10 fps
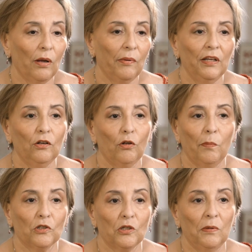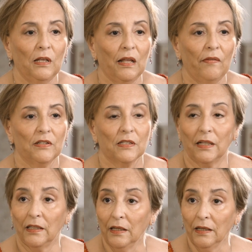abanico de posibilidades
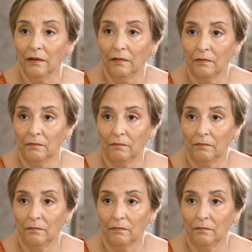que tiene,